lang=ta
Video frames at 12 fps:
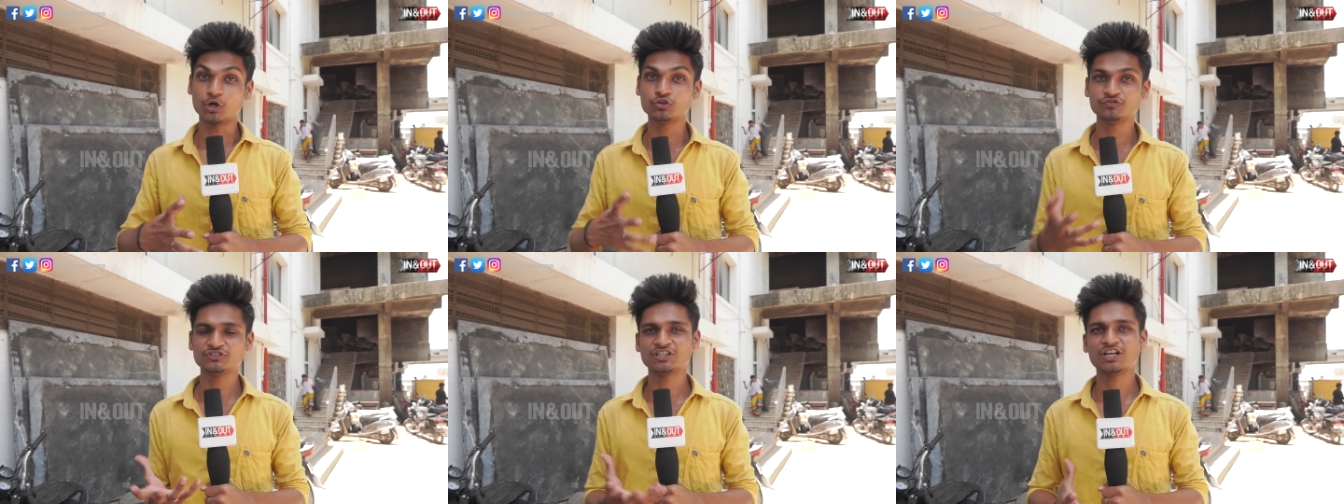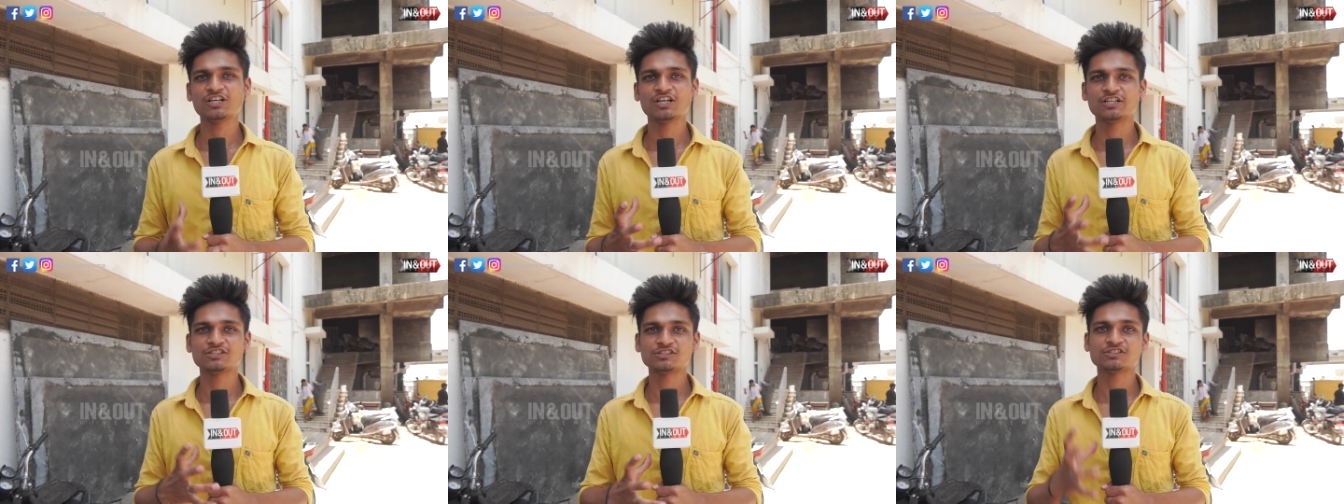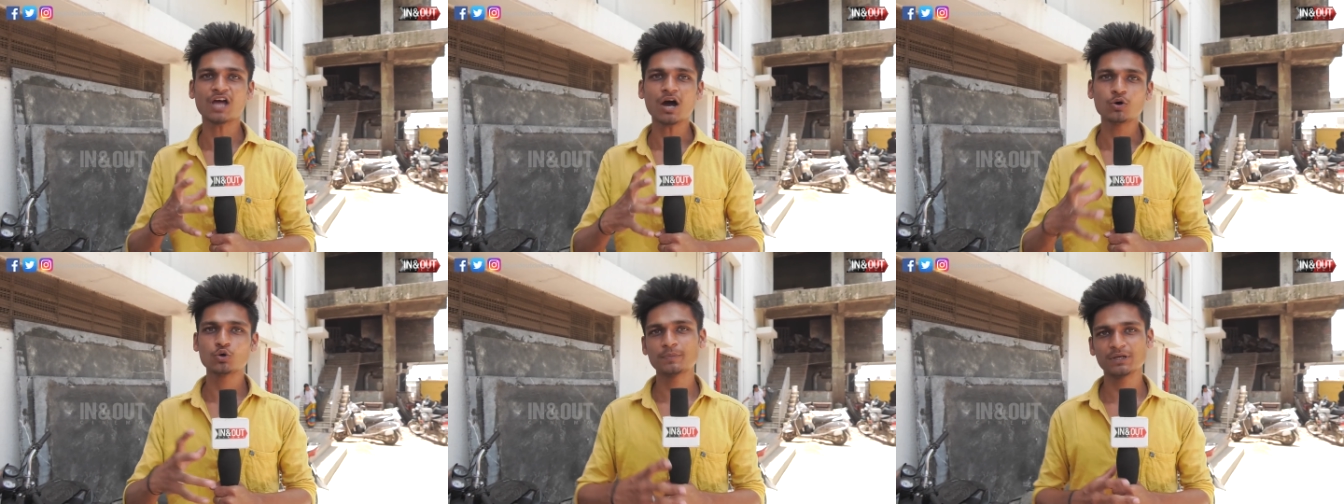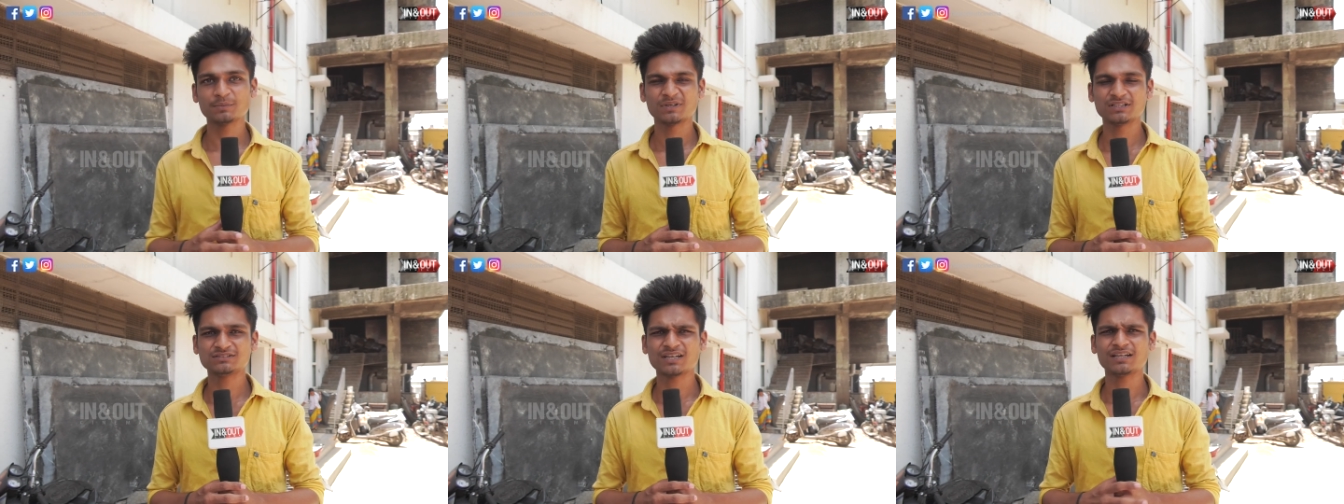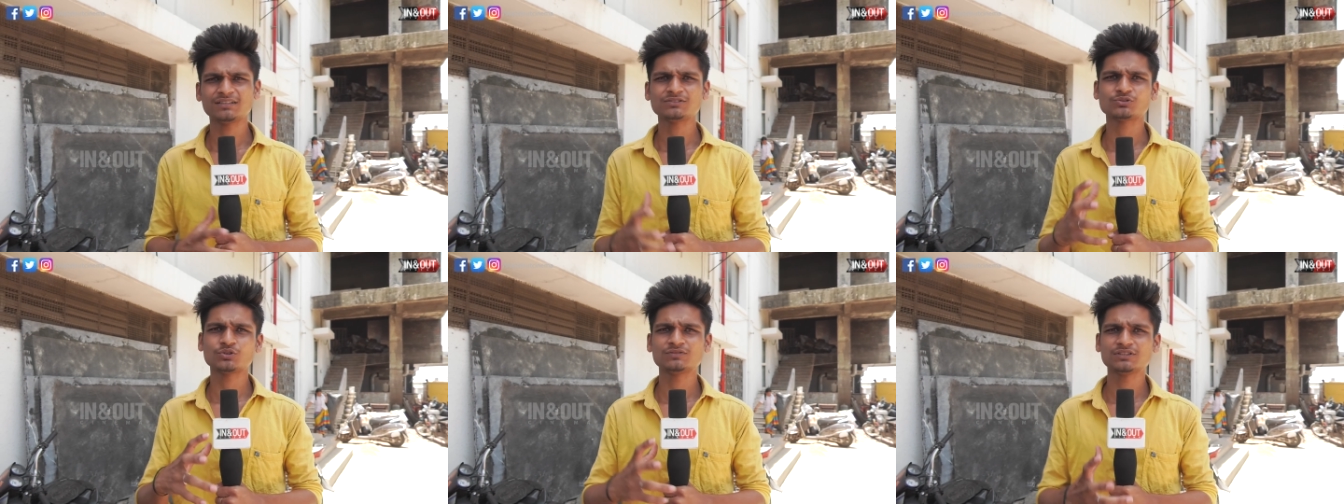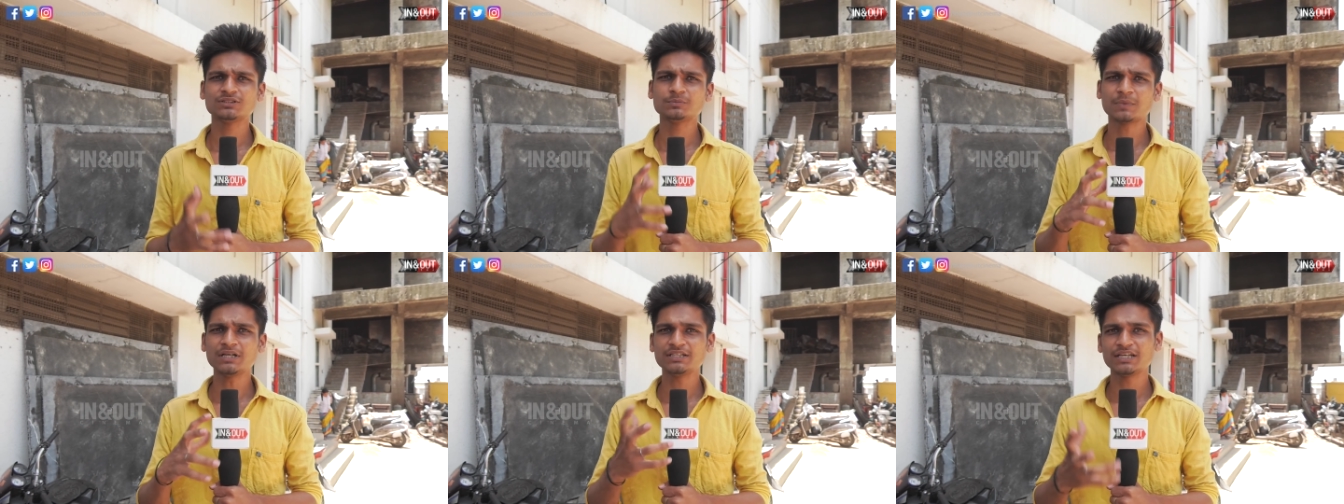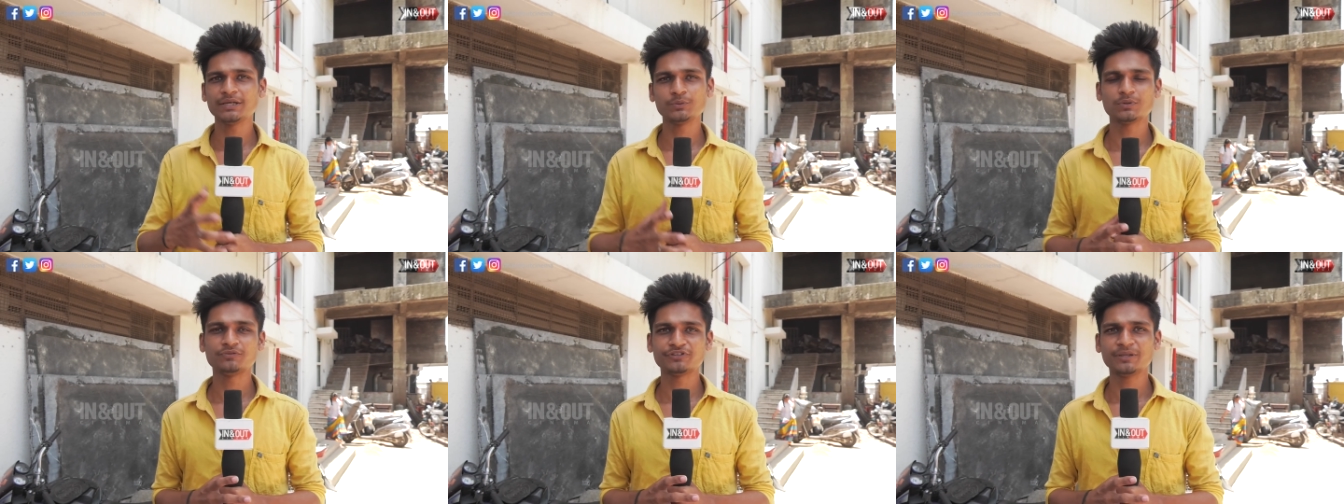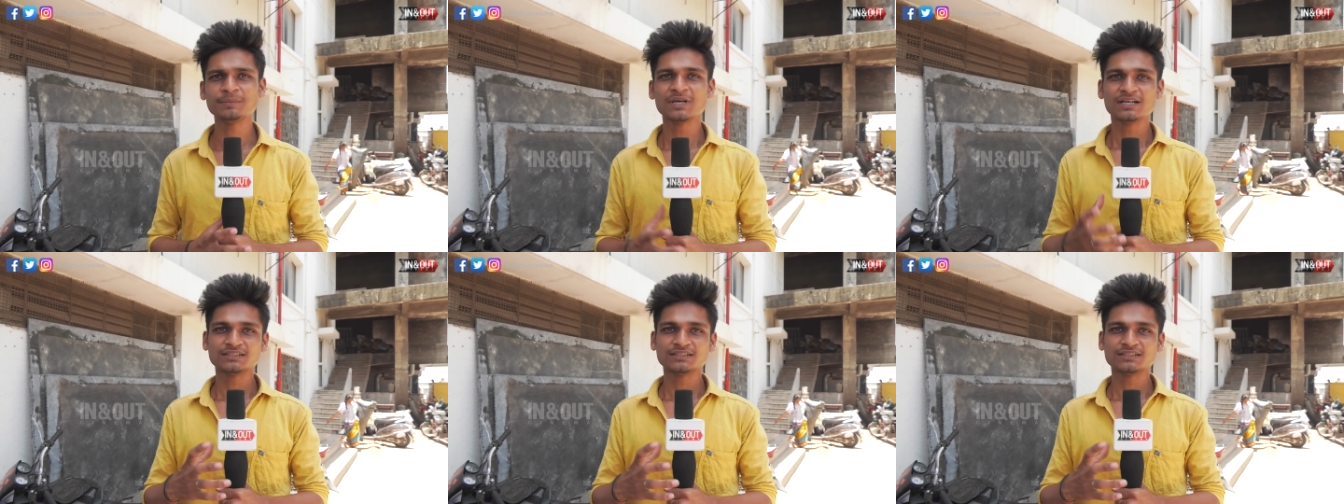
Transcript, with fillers: அருண் விஜய்லாம் நடித்து சாஹோ படம் ரிலீஸ் ஆயிருக்கு ஸோ இது வந்து மல்டி லிங்குவல் ஃபிலிம்